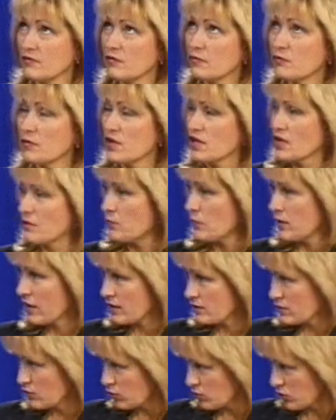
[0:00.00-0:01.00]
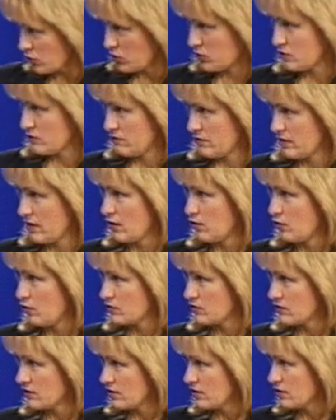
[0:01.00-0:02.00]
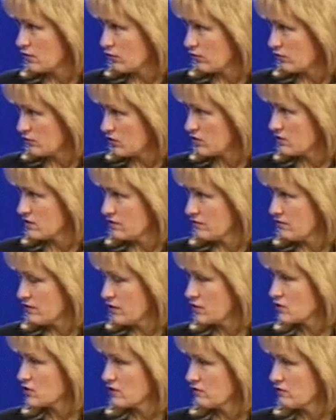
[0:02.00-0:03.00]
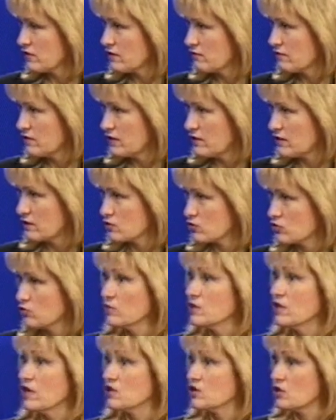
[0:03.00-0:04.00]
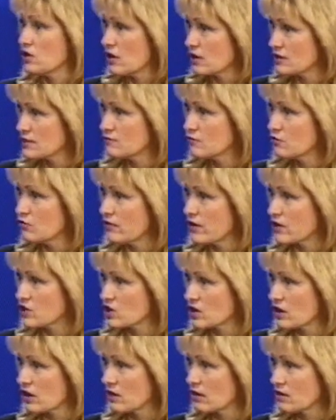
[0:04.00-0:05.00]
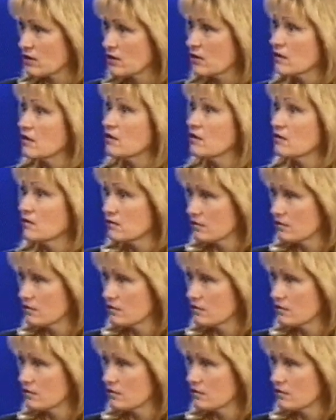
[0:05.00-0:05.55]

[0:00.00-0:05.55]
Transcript: в плане показушничества какого-то, да, такого чисто внешнего явления, чтобы ну, начальство уважало. Был.